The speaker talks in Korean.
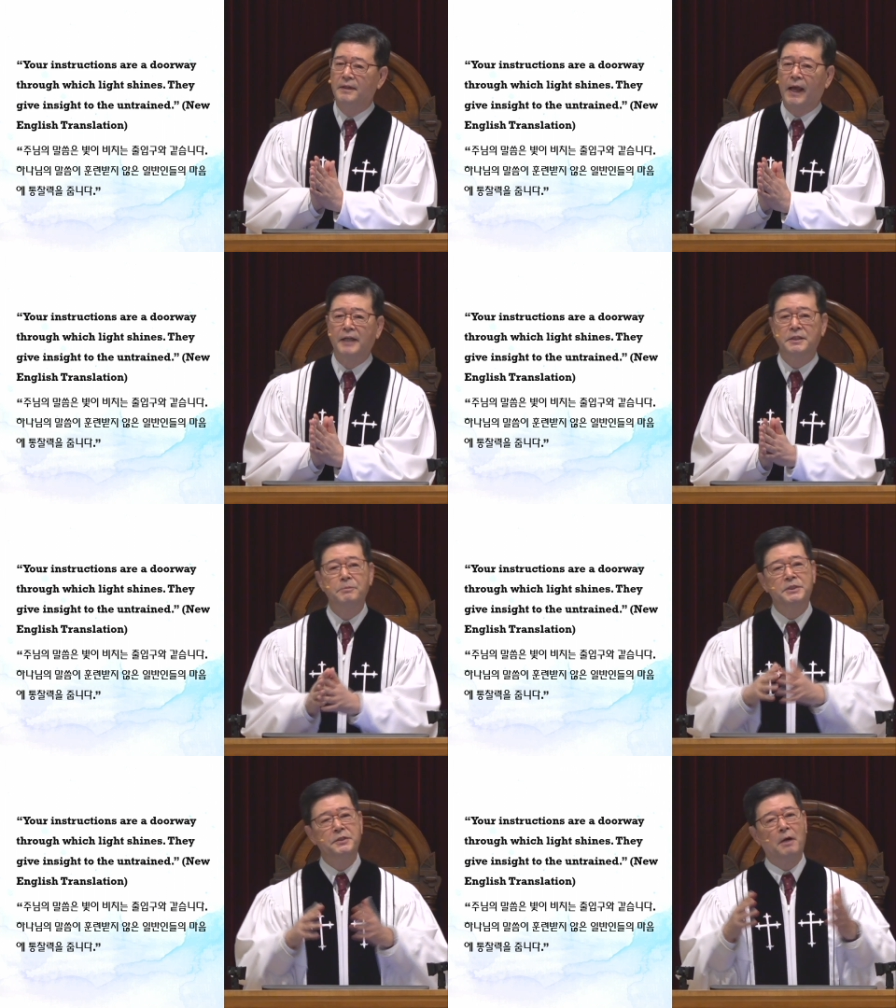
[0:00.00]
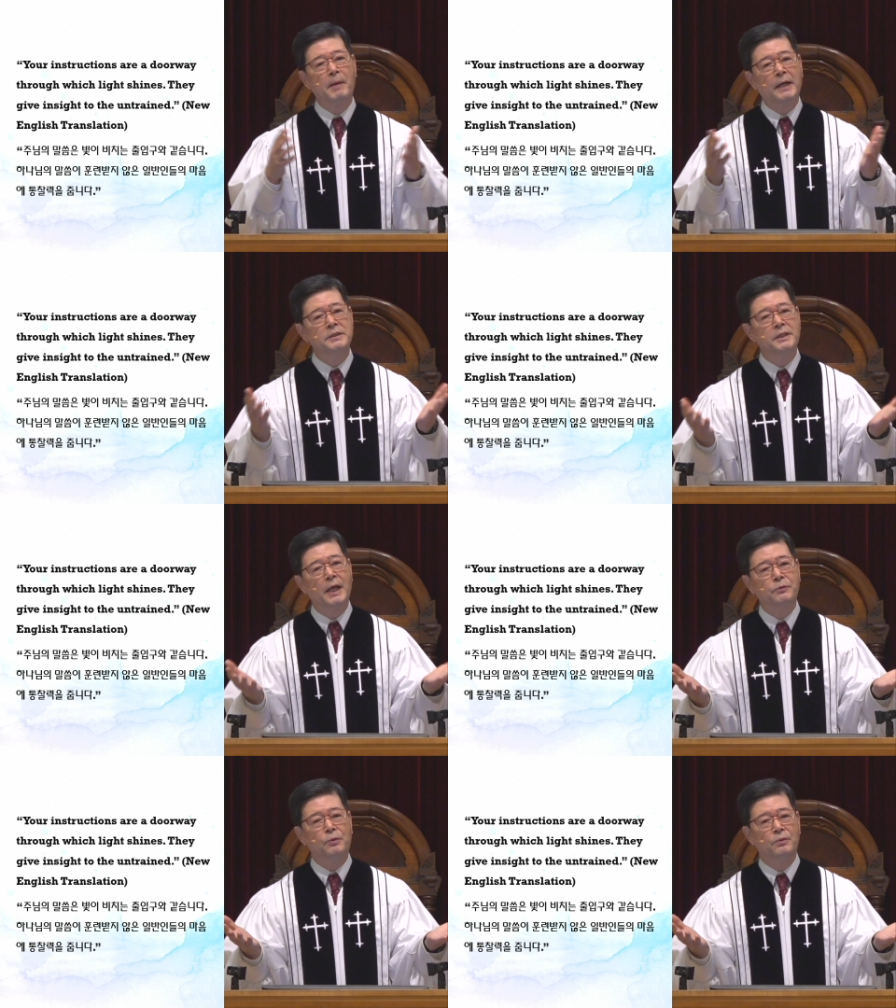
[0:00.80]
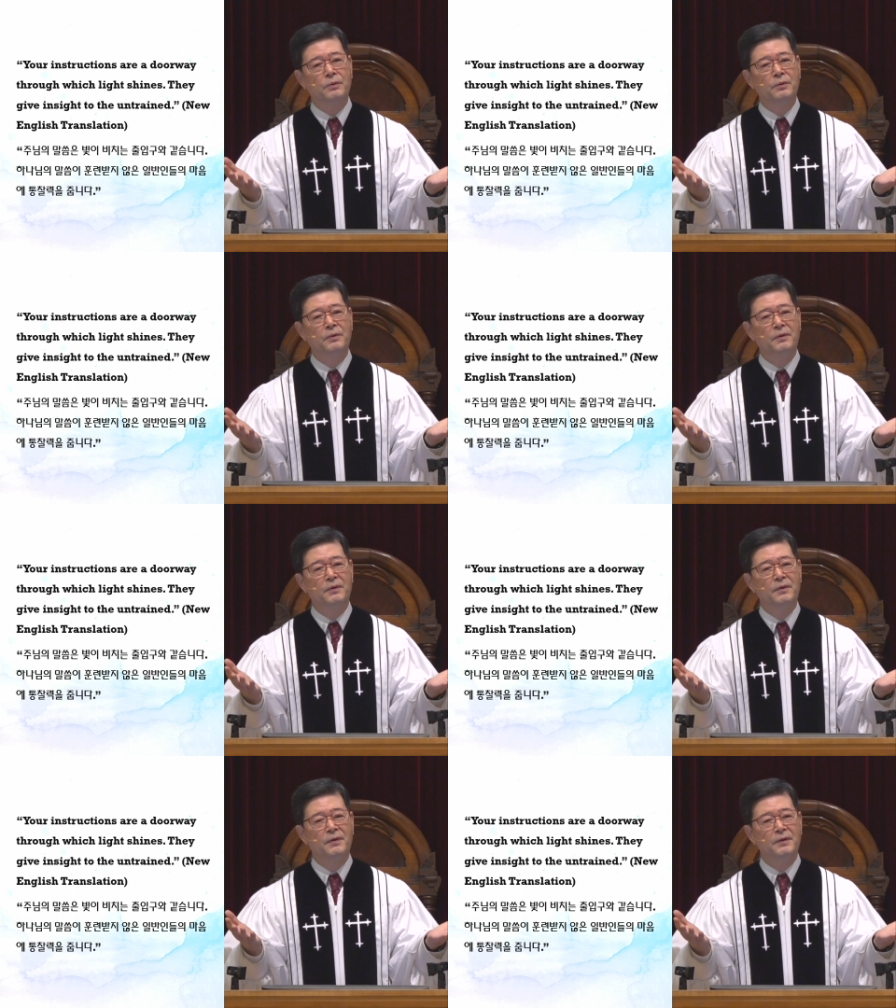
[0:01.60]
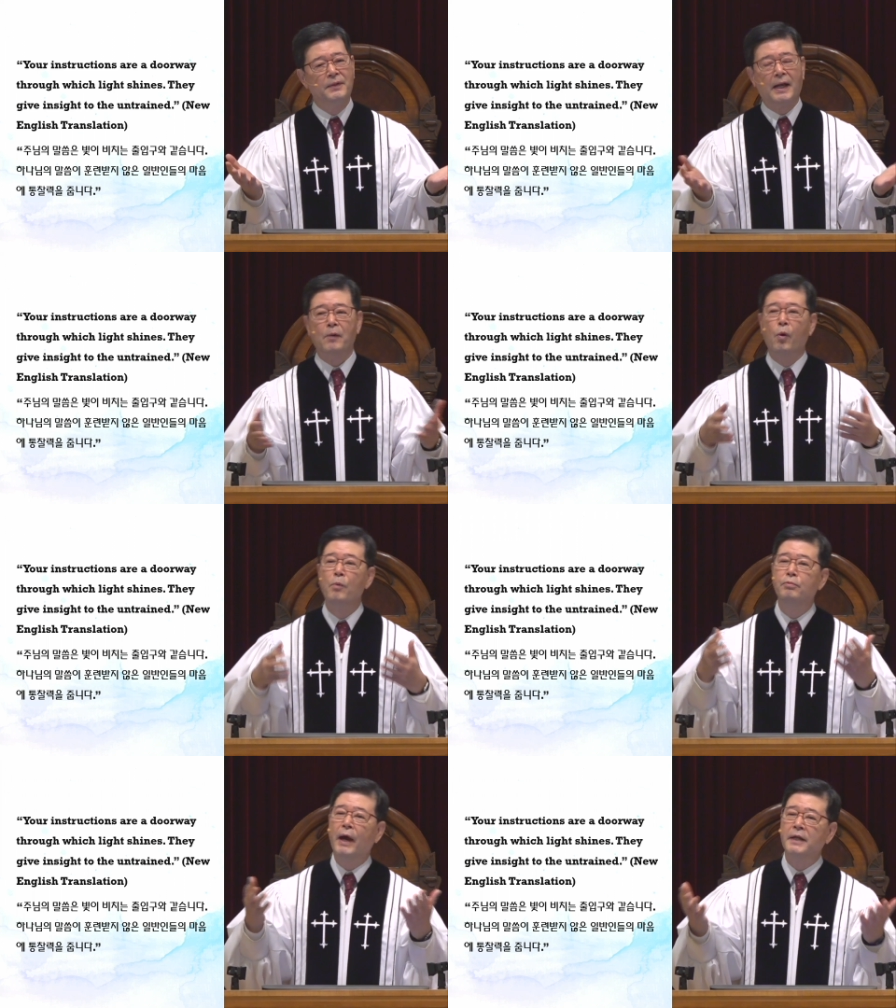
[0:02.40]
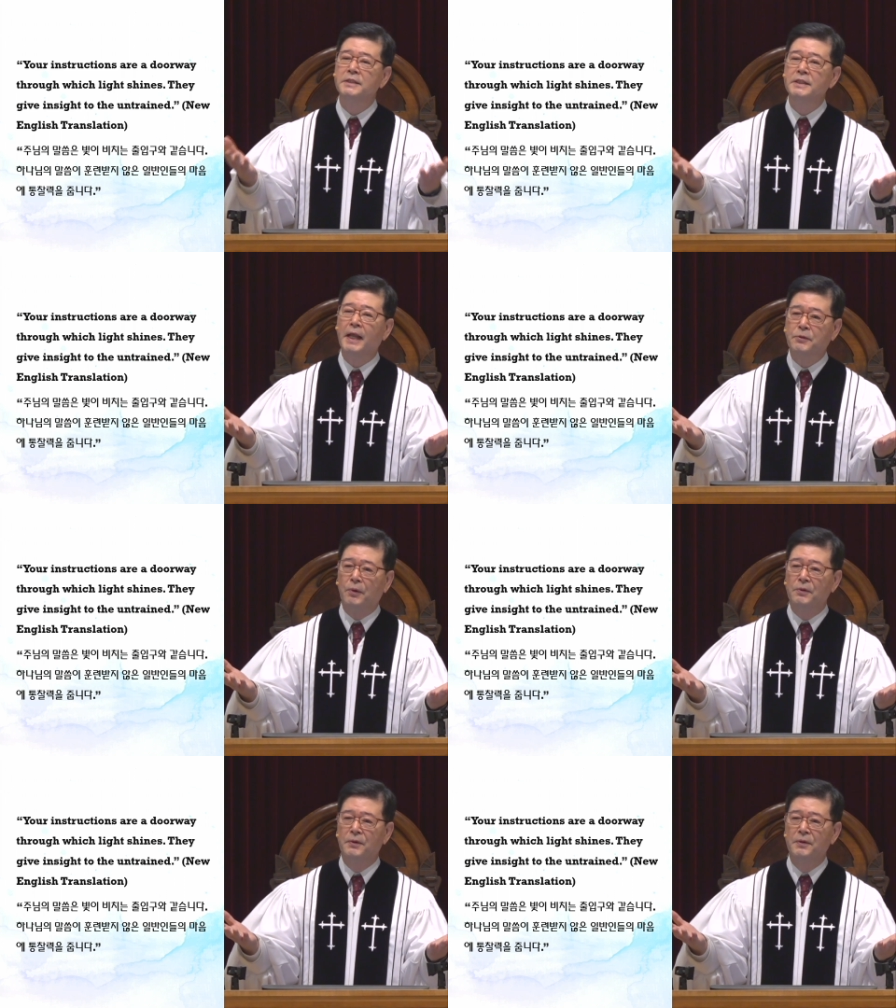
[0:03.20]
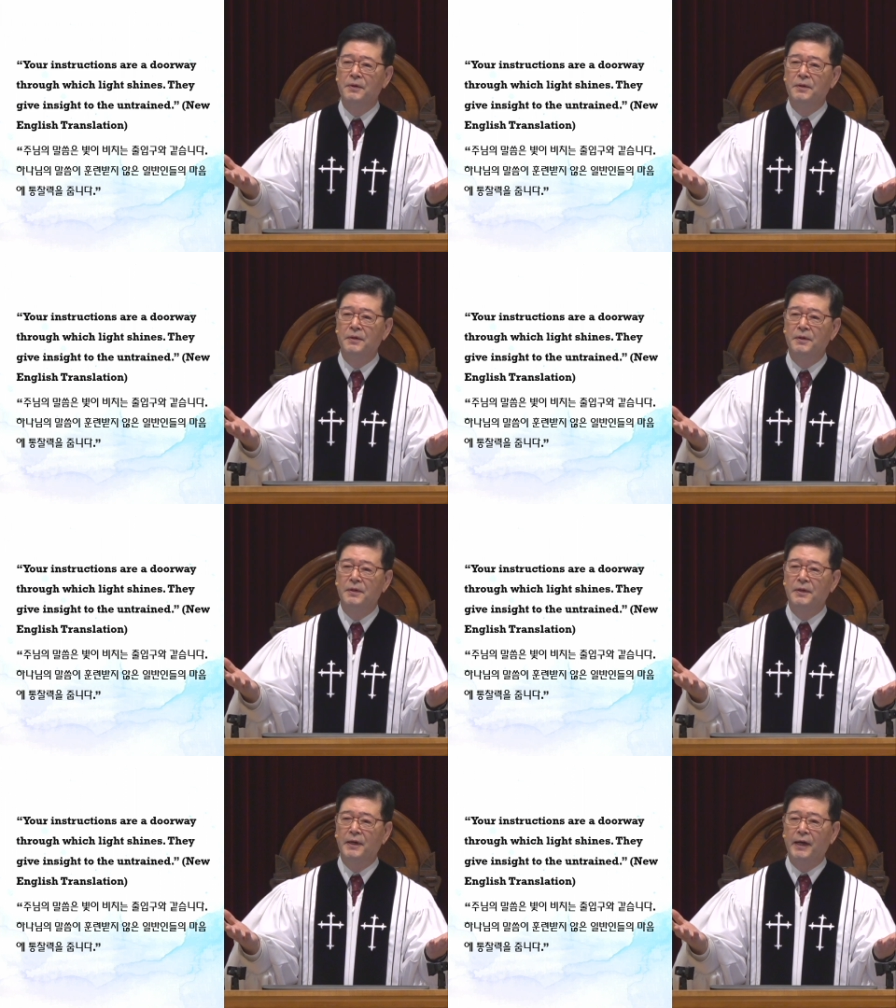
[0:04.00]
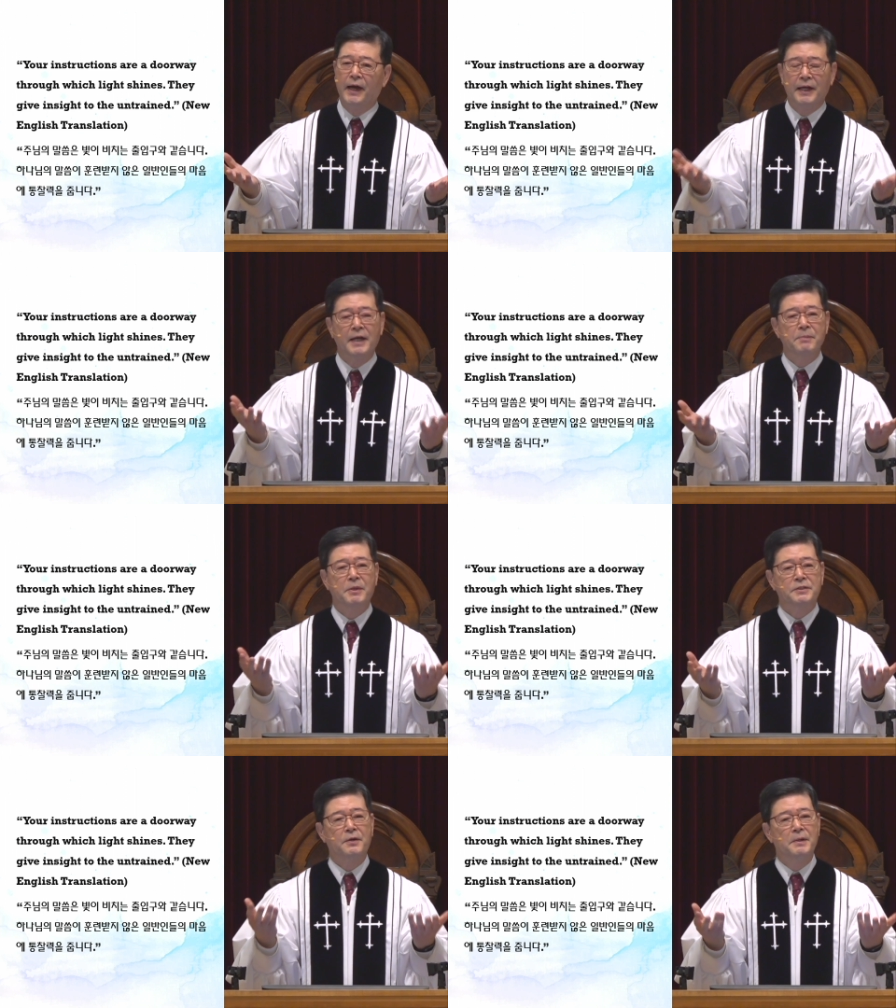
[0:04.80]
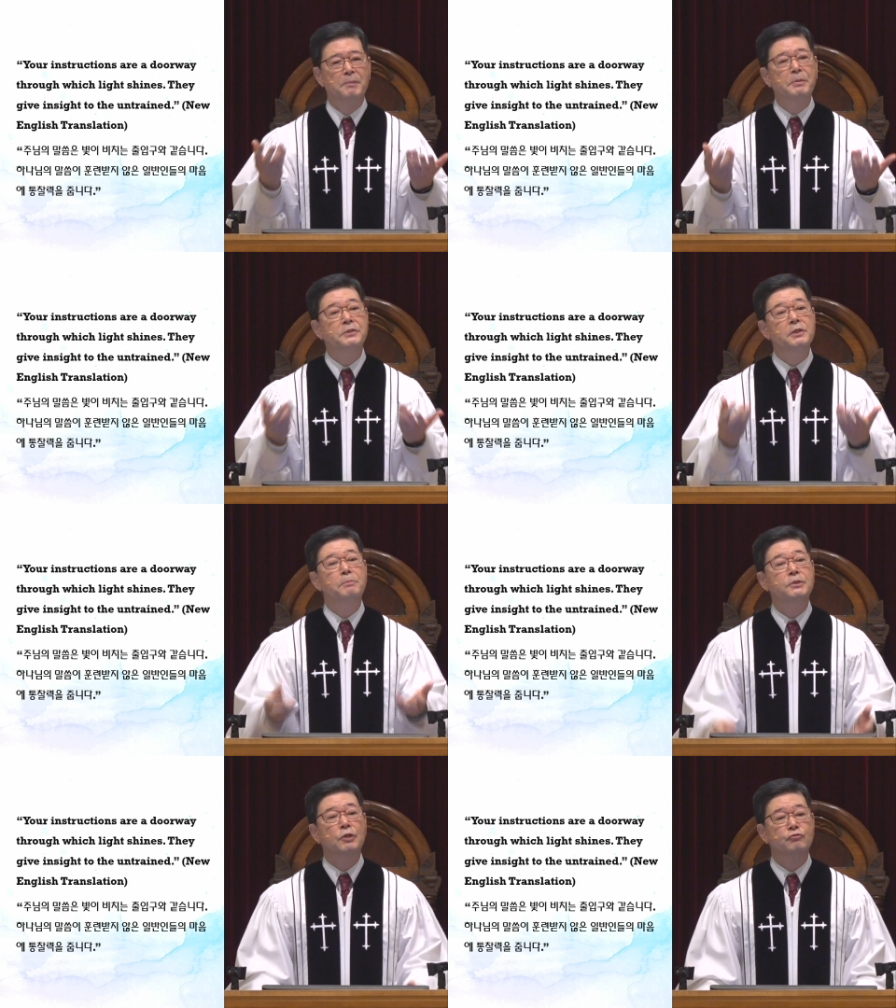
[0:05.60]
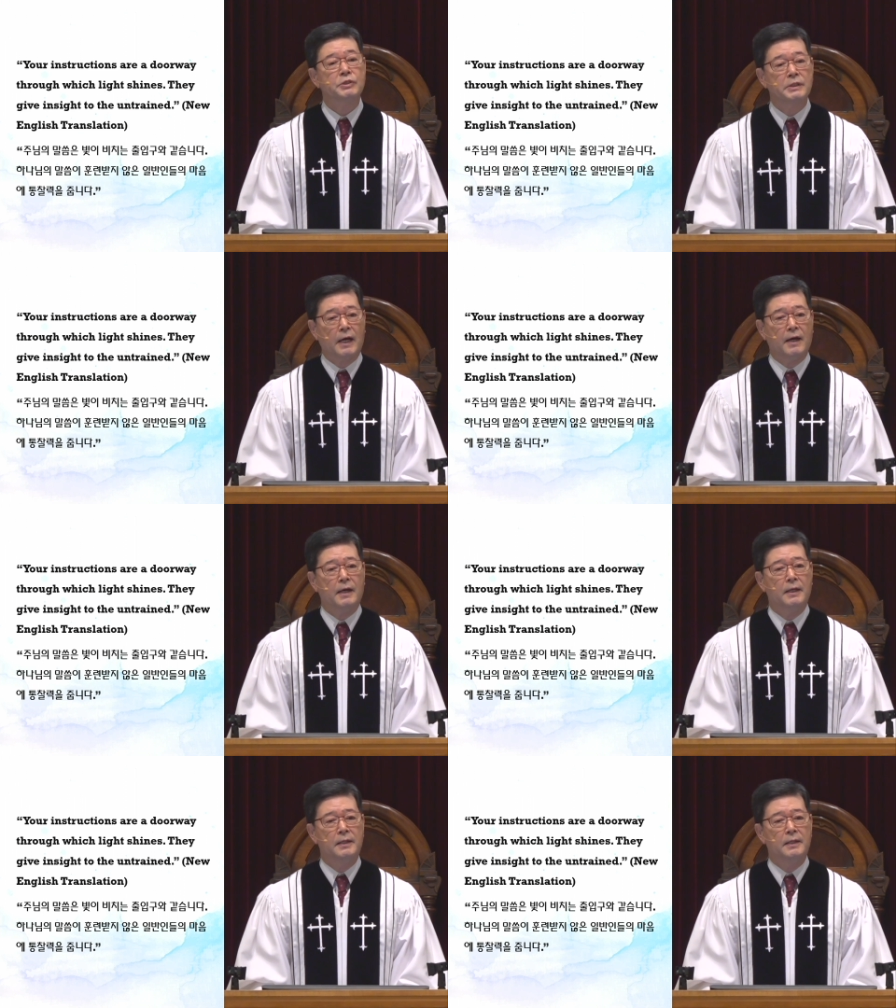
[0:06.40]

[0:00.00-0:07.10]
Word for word: 내가 지금 실험하는 일에도 내가 공부하는 일에도 하나님께서 빛을 비춰주신다.